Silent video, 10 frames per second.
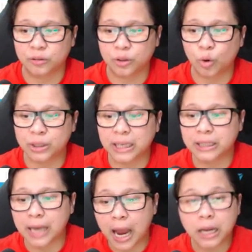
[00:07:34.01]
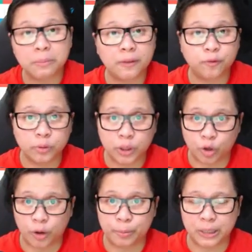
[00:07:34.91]
So, si Jollibee Foods
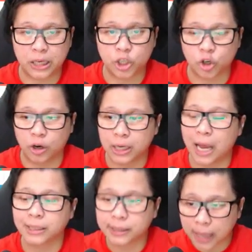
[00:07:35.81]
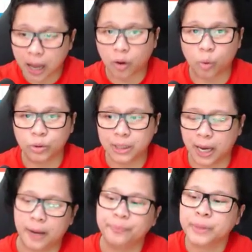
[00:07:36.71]
Corporation, ang stock code
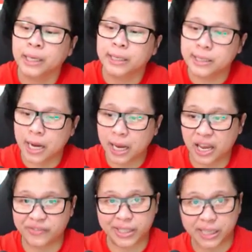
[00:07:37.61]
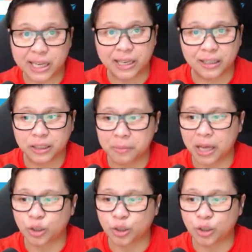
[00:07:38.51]
niya, JFC. ba diba?